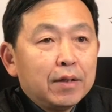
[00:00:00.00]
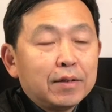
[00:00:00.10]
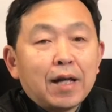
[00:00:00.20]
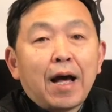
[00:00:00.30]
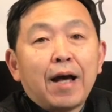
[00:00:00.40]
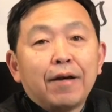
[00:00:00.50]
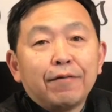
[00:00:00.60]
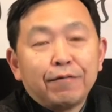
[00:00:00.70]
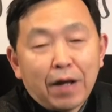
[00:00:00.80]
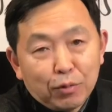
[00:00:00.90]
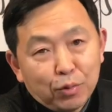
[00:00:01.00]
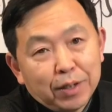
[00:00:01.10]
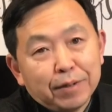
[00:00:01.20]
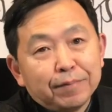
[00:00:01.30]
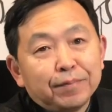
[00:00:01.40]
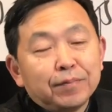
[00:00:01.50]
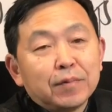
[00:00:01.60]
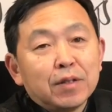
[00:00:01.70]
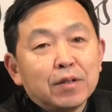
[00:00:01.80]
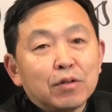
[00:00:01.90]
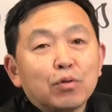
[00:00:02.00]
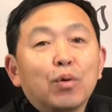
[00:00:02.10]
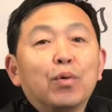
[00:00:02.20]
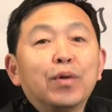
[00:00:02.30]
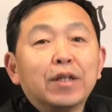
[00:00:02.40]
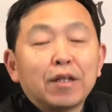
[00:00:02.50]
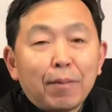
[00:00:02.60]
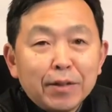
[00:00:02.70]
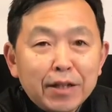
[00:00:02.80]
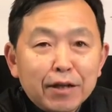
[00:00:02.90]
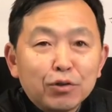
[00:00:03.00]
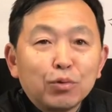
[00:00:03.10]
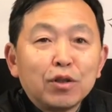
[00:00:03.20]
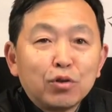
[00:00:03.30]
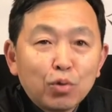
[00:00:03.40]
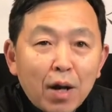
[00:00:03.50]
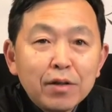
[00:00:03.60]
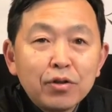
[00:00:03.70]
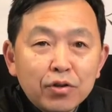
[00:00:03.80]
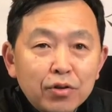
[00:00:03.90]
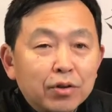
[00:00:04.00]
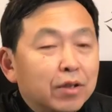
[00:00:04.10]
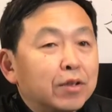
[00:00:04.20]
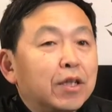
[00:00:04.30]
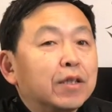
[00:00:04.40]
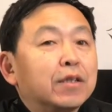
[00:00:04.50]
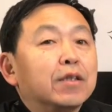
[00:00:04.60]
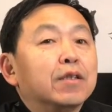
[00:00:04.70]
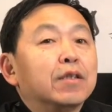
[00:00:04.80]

在反对所谓的他们眼中的专制的这个